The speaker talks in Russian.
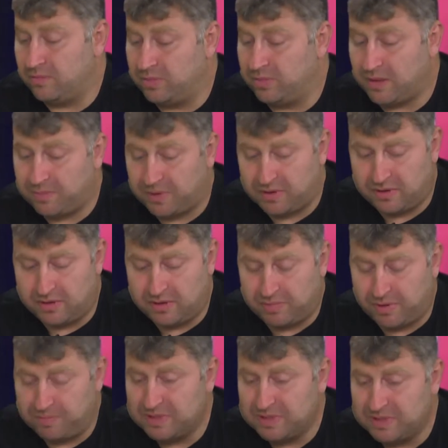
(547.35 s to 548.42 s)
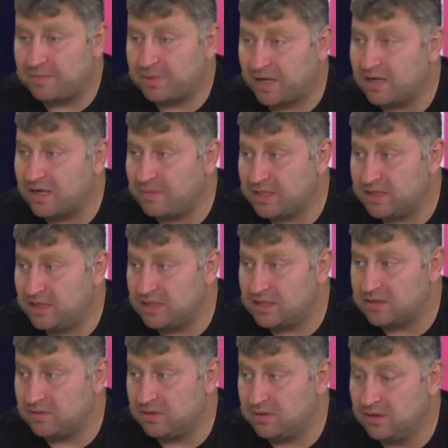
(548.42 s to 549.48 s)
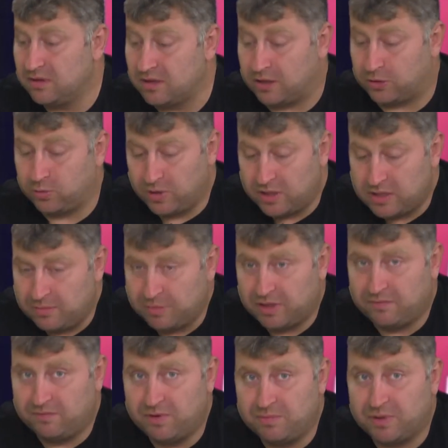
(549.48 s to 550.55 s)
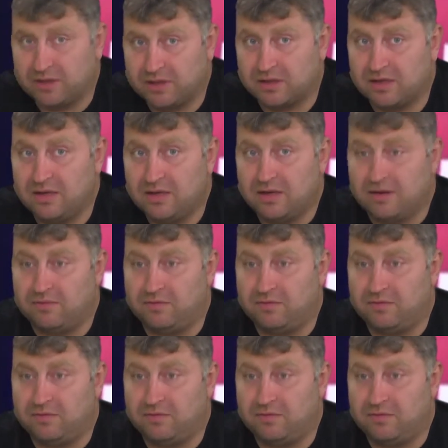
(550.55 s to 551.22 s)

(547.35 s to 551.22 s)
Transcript: была э, прописана программа действий, которая не была выполнена.